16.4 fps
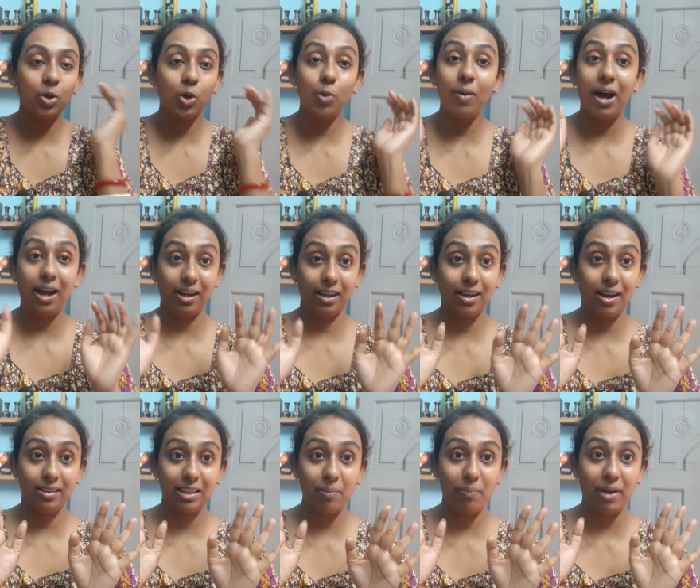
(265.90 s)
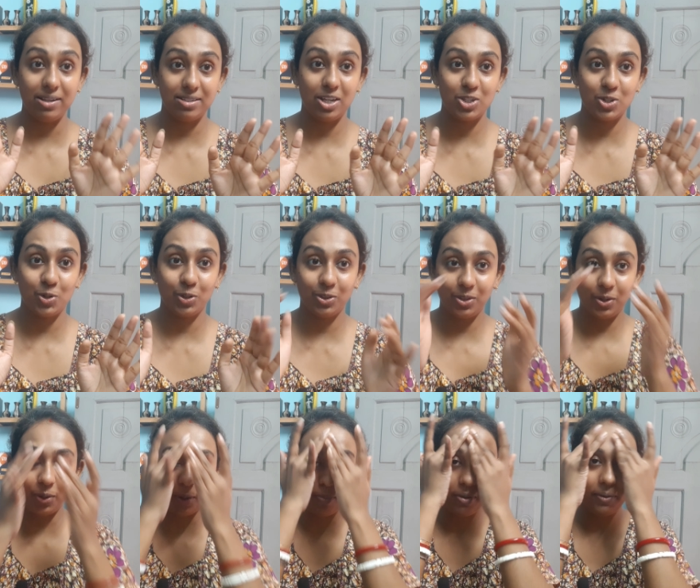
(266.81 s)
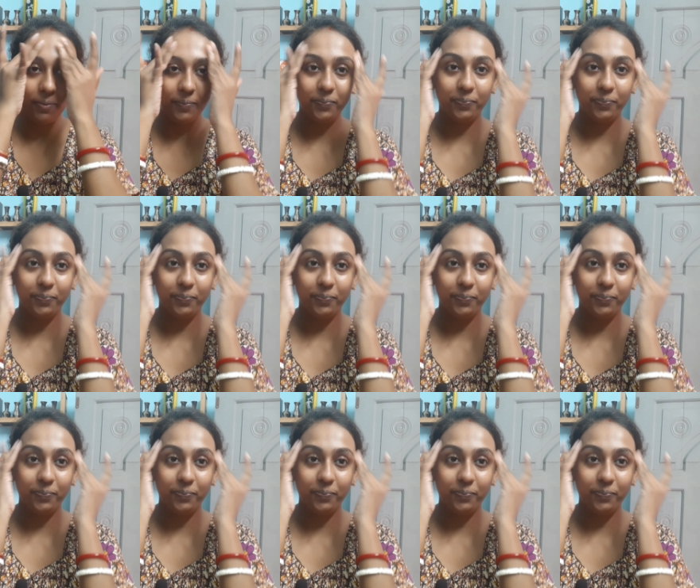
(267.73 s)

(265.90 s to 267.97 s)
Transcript: খুব হালকা হাতে ম্যাসাজ করতে হবে